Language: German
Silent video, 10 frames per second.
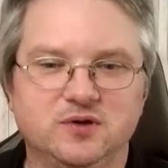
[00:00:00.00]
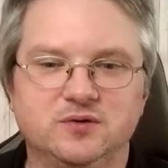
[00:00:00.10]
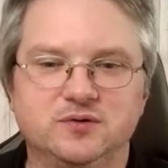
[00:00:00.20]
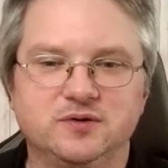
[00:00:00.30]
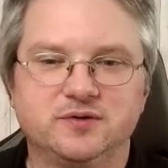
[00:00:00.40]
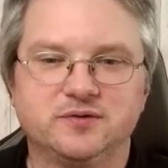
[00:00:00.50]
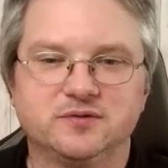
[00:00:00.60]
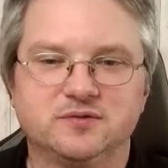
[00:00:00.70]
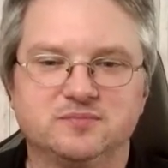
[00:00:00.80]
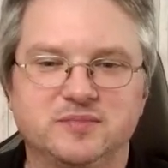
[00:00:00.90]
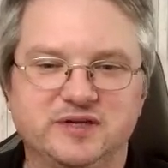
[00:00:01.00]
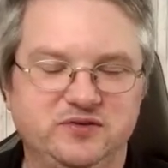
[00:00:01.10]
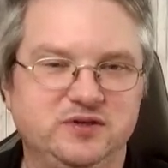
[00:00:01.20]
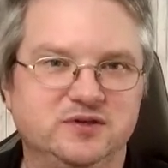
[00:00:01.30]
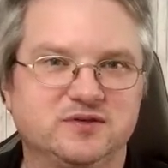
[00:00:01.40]
und äh, mein
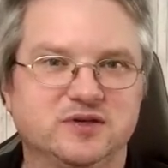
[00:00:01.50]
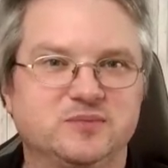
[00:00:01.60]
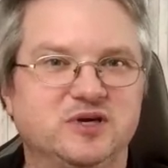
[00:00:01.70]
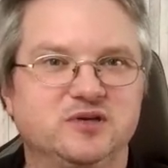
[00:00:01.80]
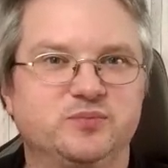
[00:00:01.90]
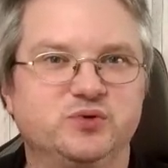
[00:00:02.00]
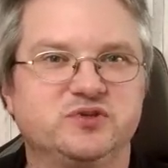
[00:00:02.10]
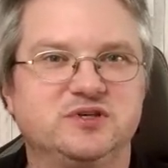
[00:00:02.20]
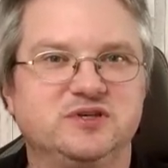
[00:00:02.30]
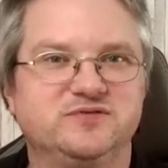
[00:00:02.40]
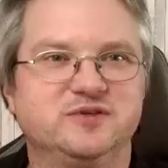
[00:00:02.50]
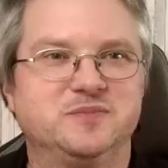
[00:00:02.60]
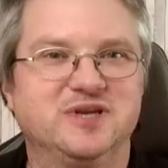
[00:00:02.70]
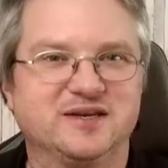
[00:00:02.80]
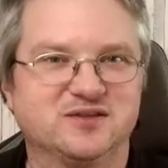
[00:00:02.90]
Ziel ist ja immer eine positive
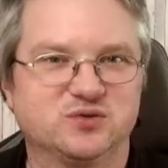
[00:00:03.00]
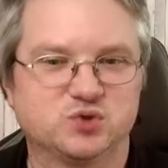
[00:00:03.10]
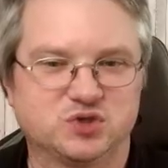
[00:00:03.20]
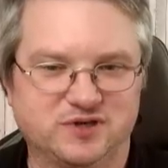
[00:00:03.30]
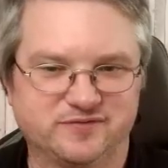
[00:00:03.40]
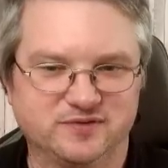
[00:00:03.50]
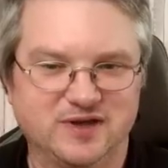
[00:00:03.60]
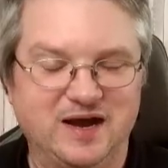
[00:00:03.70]
Bilanz zu schaffen.